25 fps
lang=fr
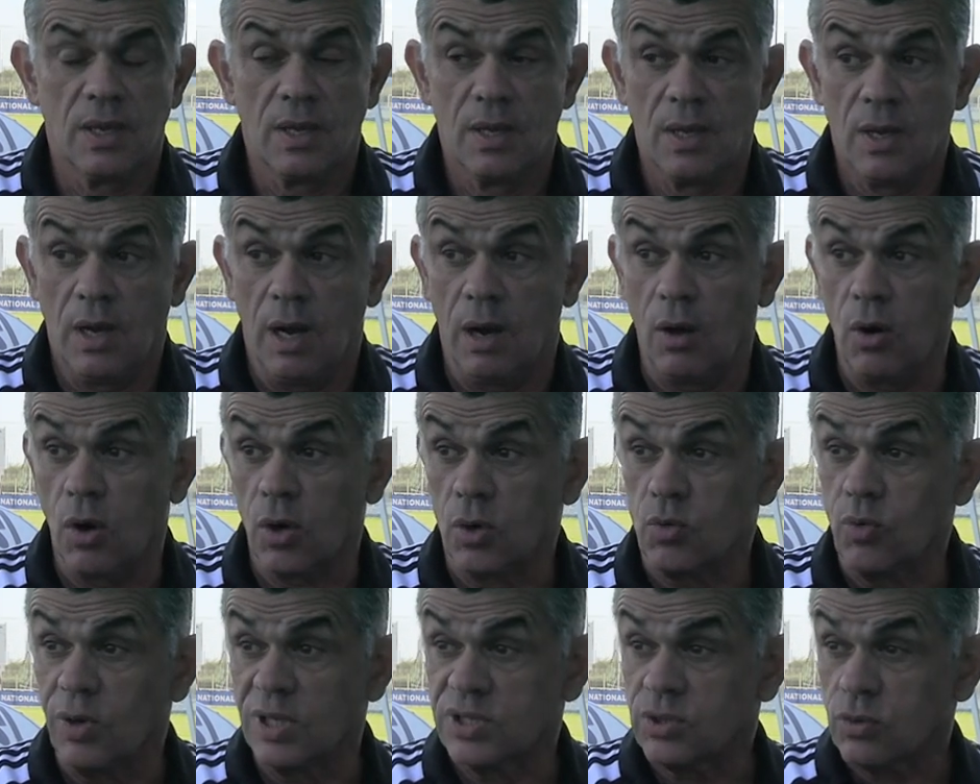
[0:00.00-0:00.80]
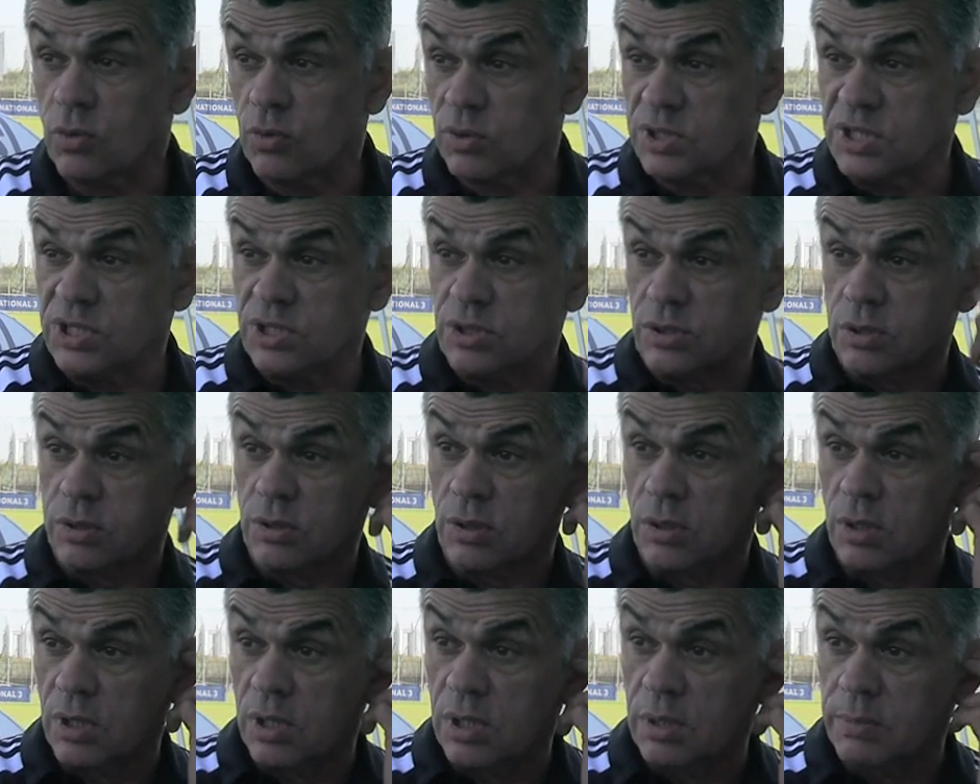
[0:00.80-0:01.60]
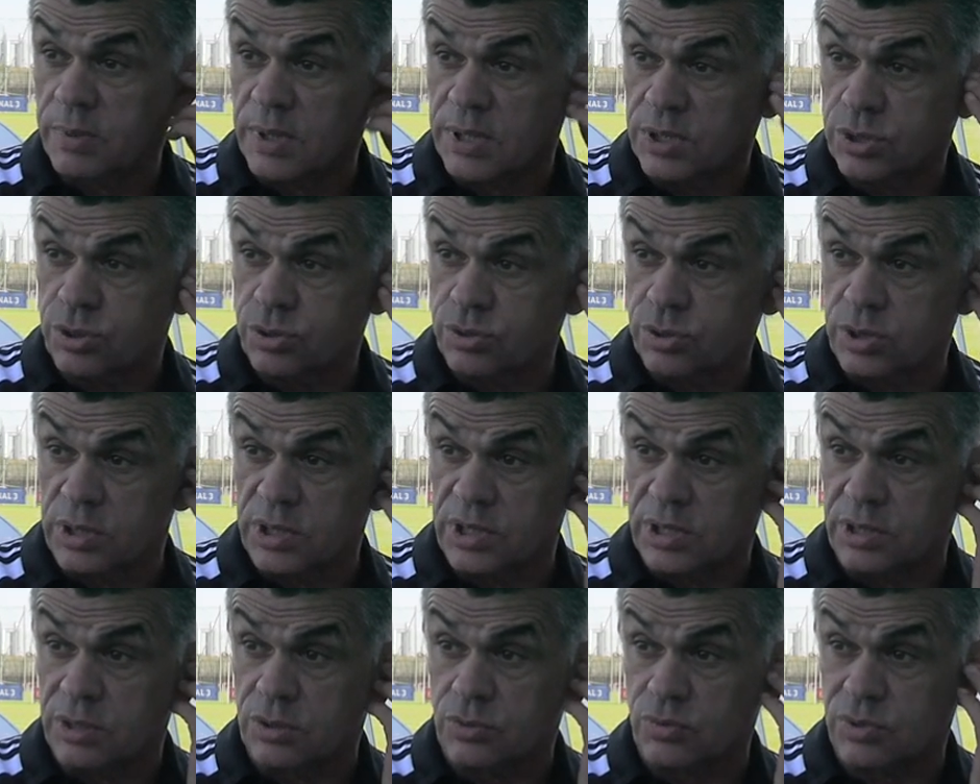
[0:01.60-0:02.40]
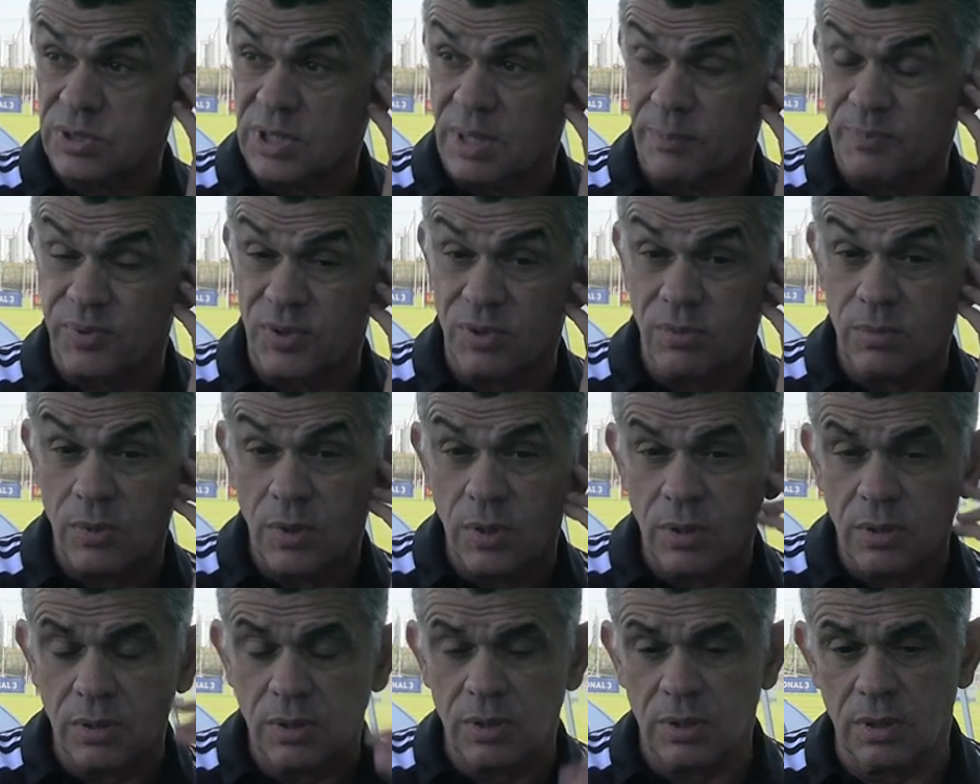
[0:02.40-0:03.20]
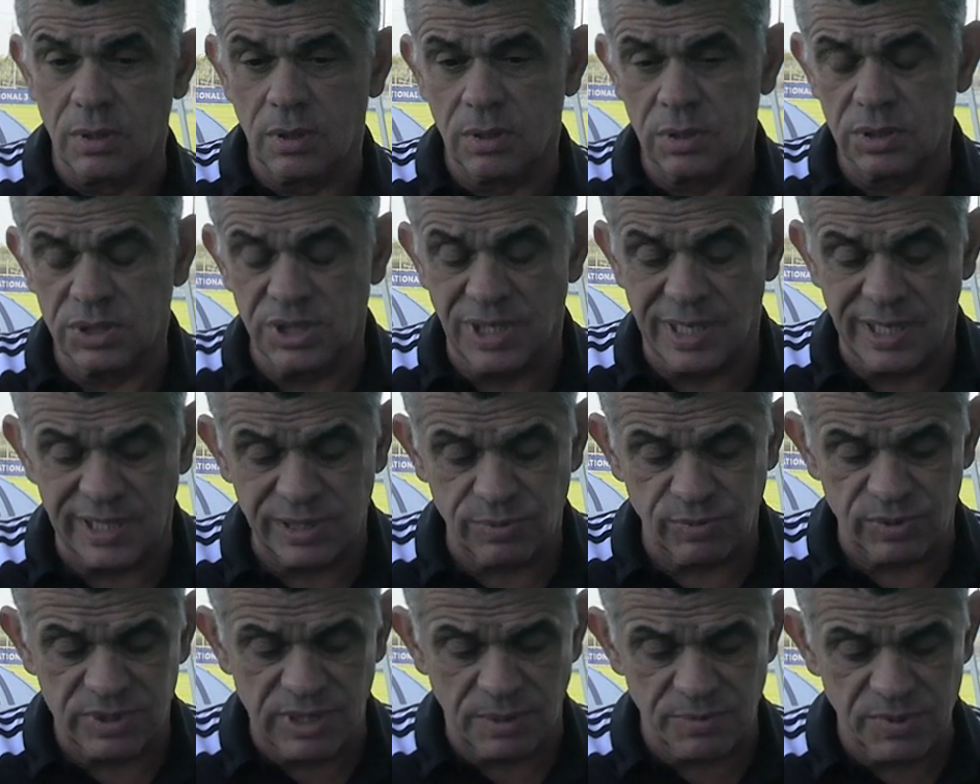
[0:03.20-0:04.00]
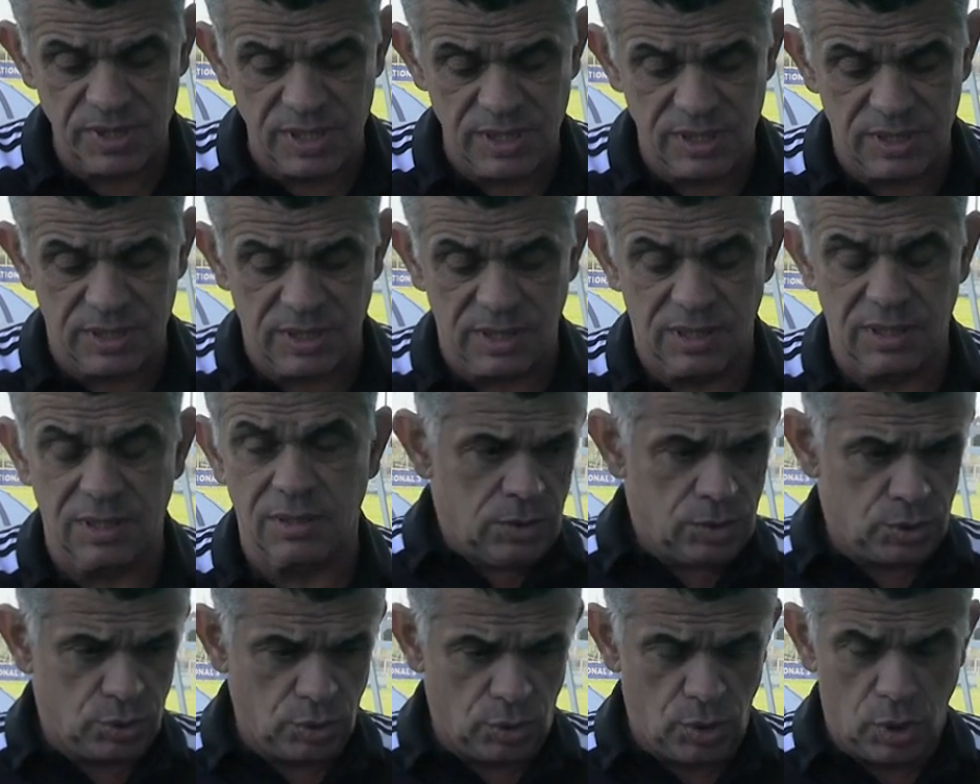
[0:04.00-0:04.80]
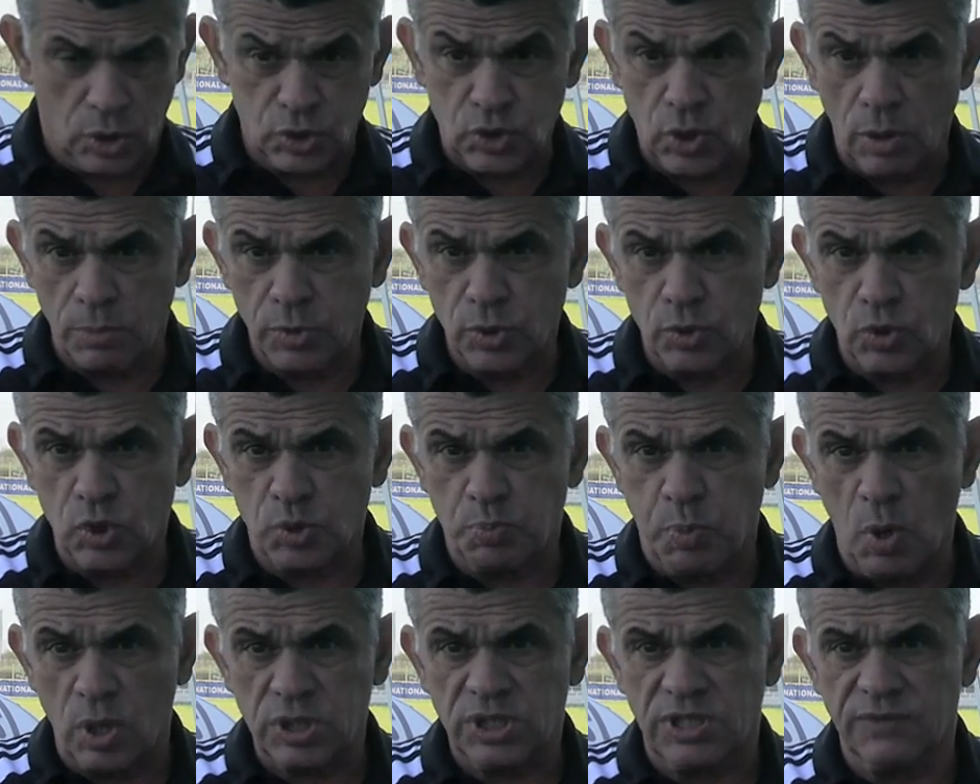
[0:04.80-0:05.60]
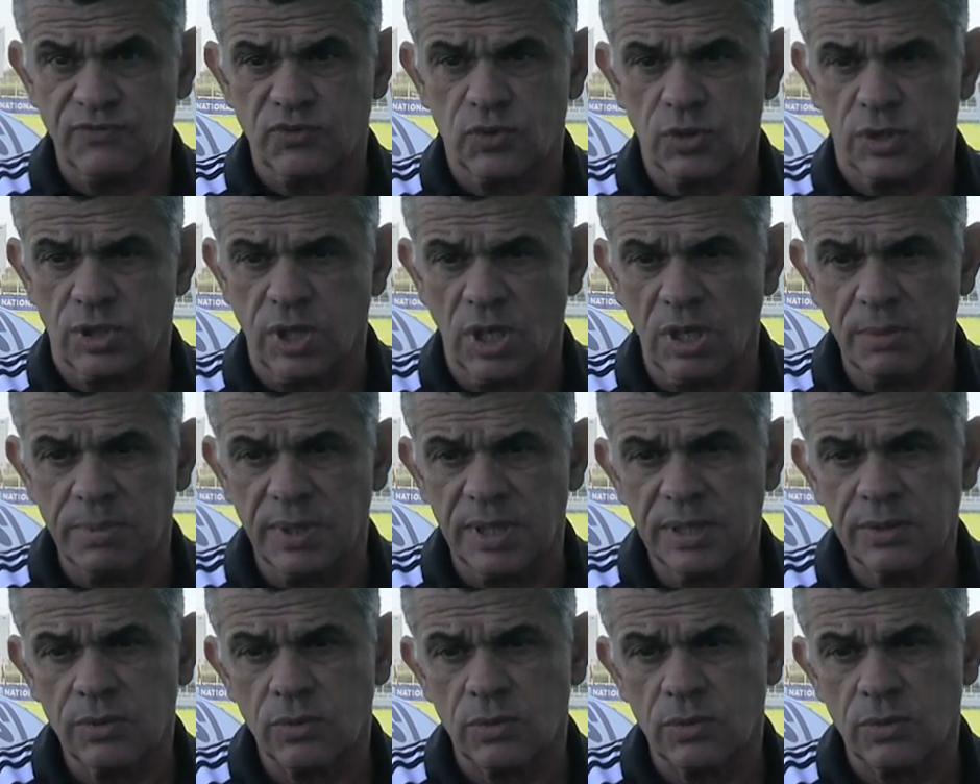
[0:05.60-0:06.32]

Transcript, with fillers: Alors en quoi se consiste le rôle bah, Je suis tout simplement, euh, j'ai la responsabilité sur l'ensemble du sportif du club, hein.